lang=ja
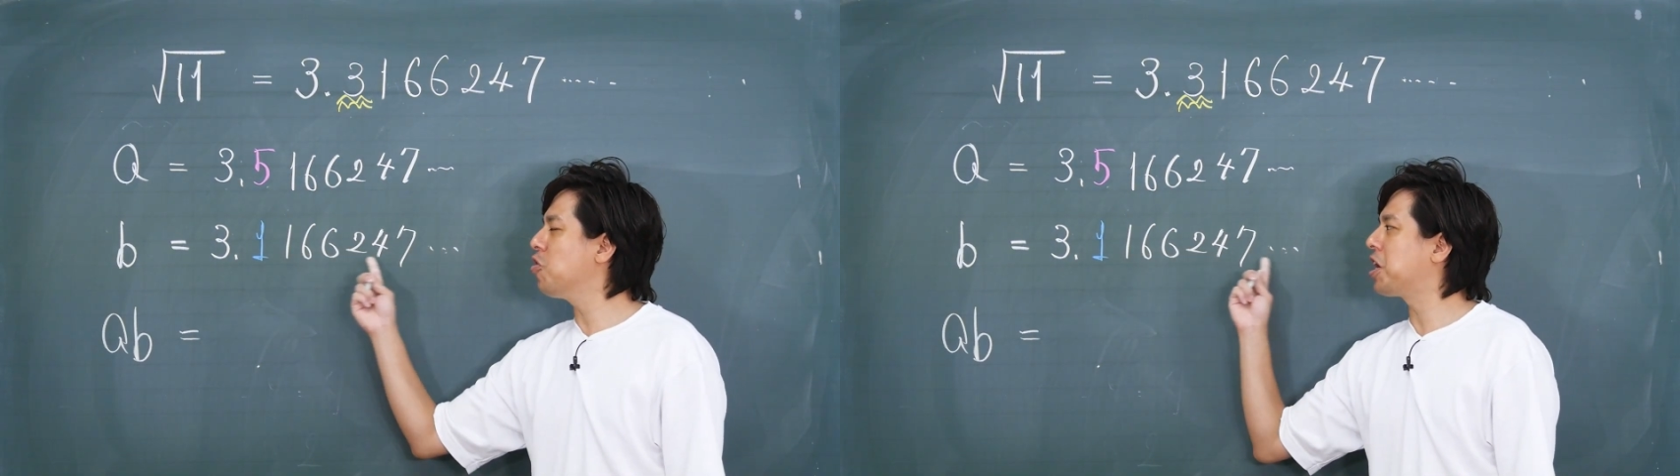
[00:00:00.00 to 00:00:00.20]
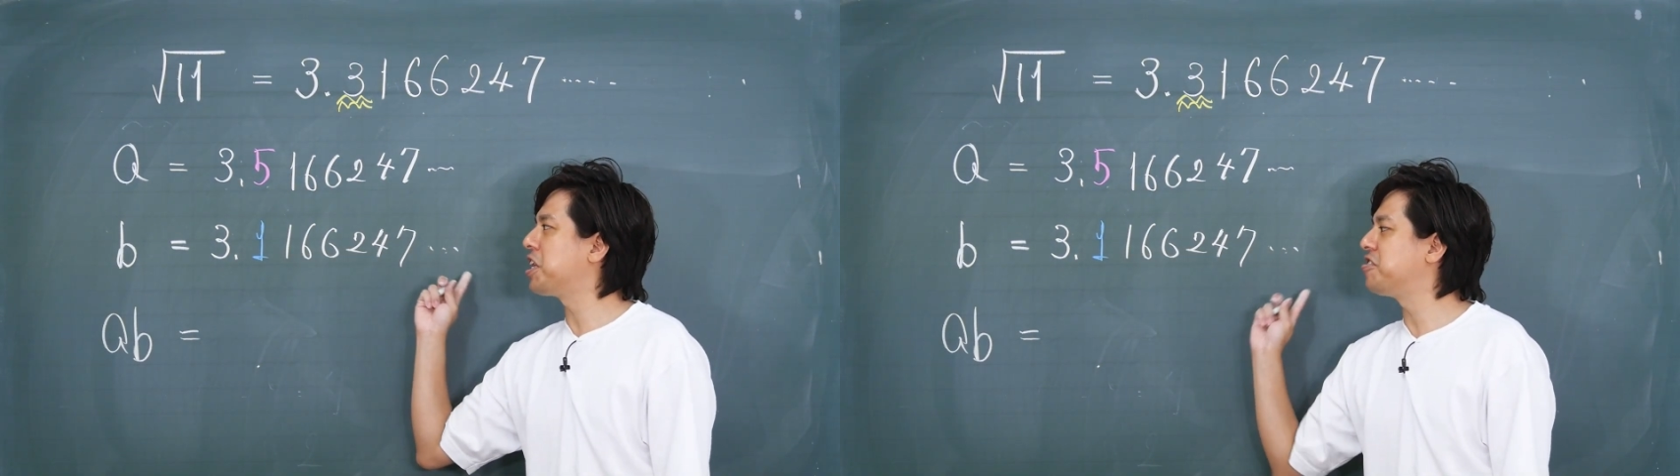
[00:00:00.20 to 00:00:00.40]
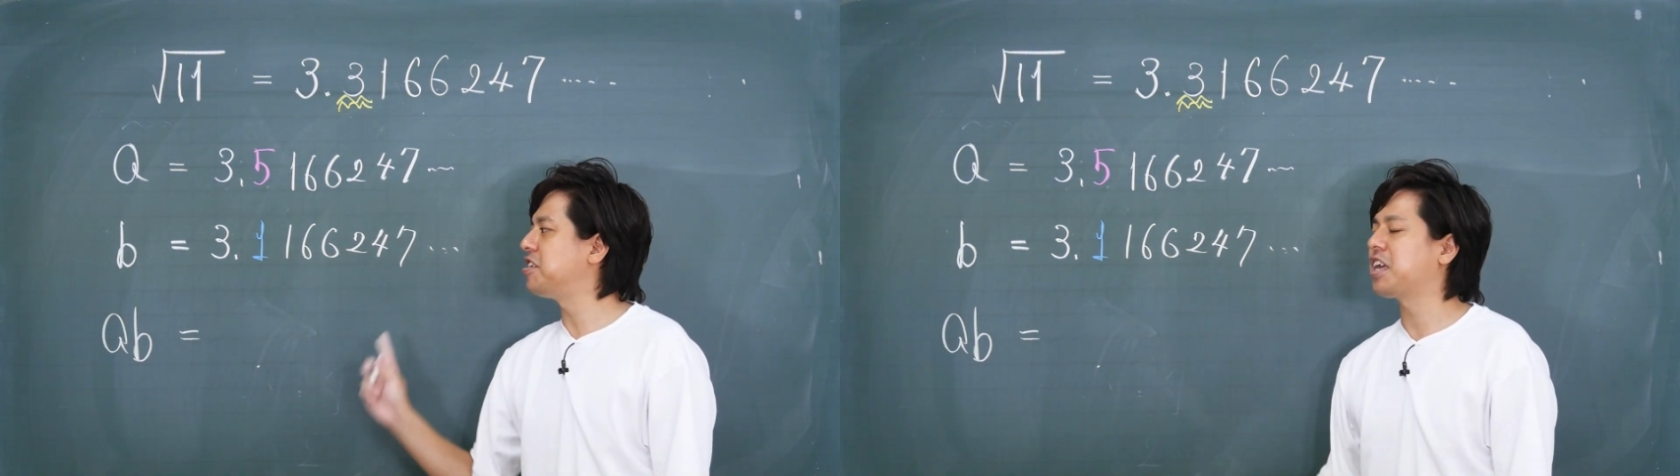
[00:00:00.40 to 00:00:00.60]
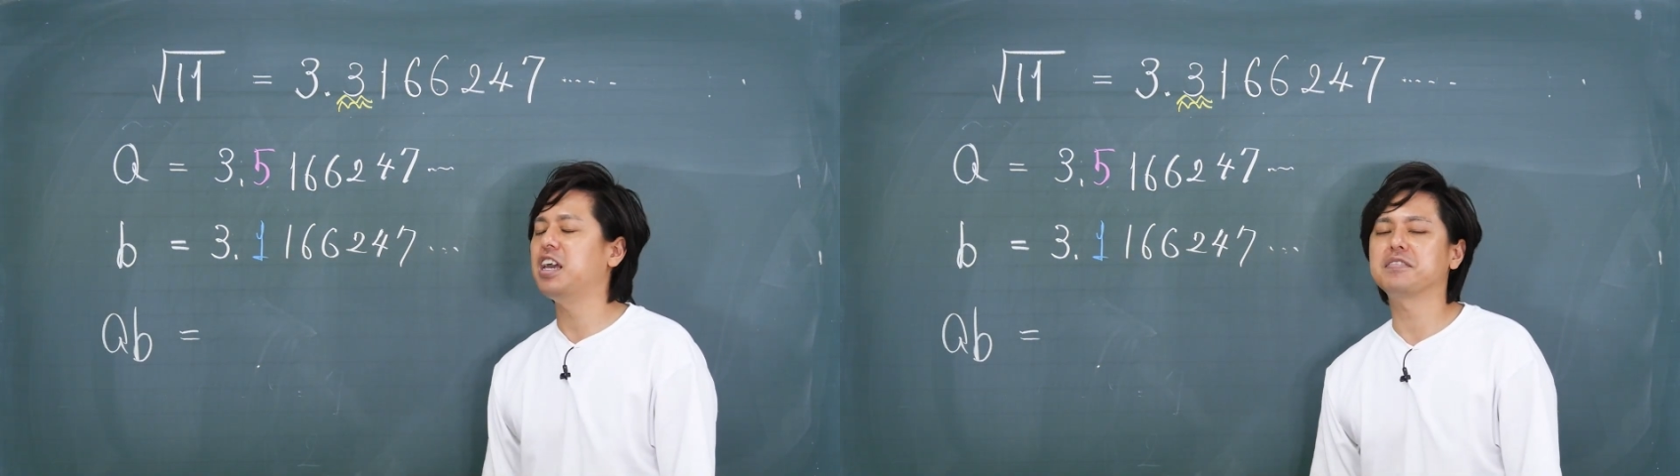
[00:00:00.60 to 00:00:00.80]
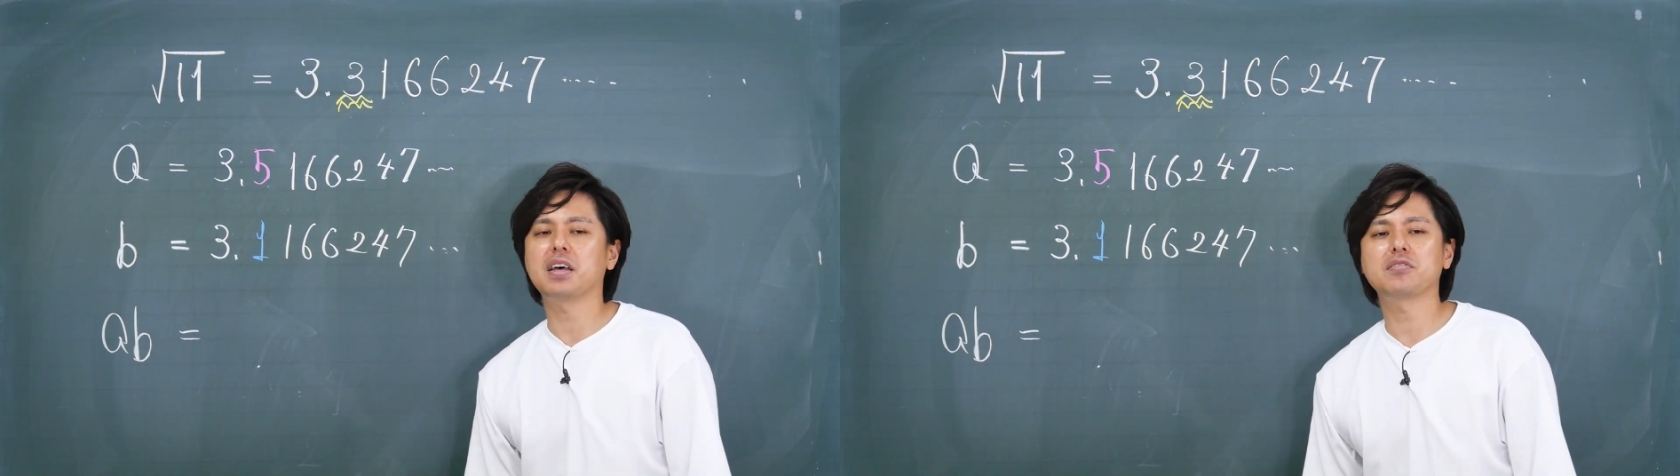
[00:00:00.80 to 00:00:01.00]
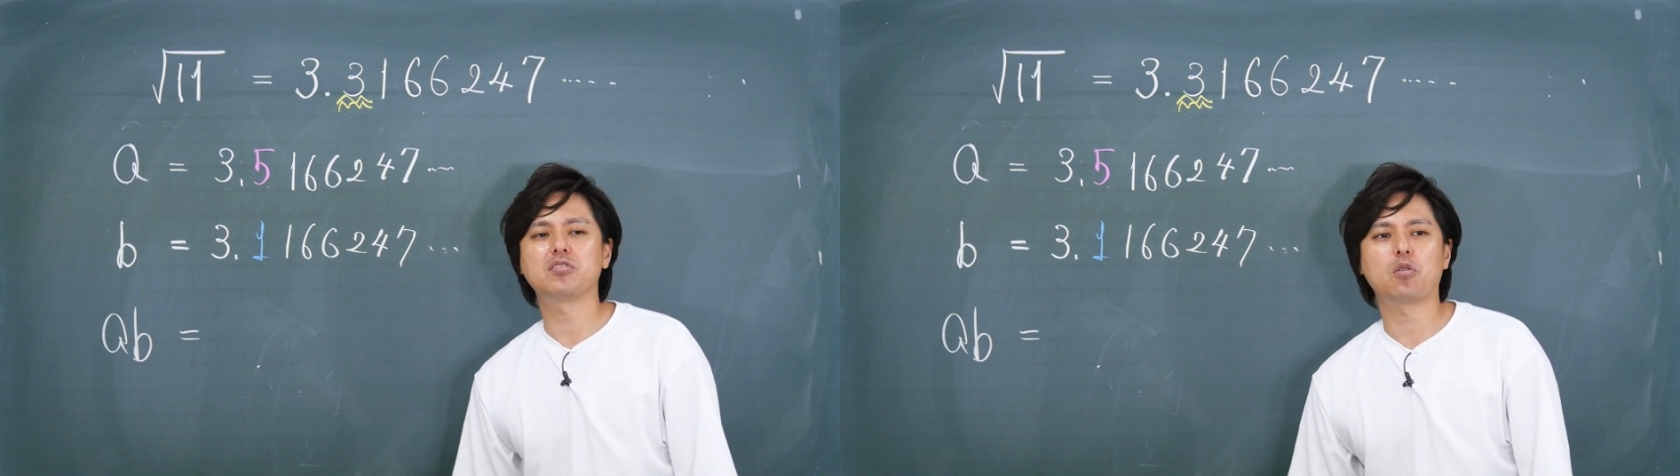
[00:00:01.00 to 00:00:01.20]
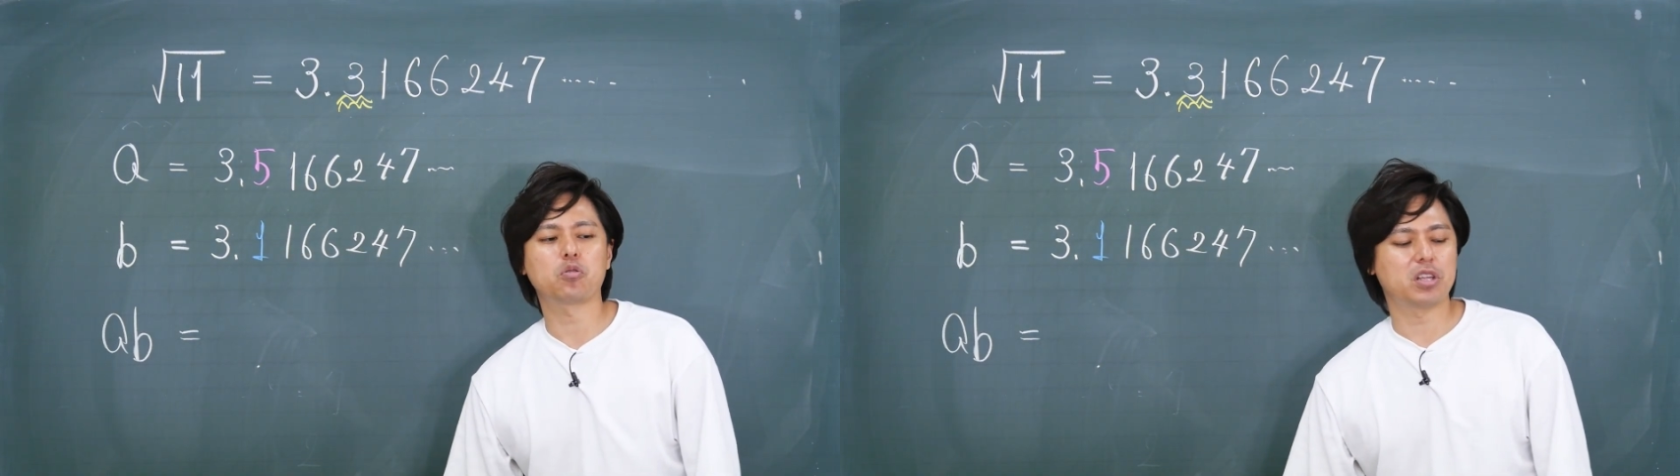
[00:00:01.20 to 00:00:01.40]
の形で計算するこ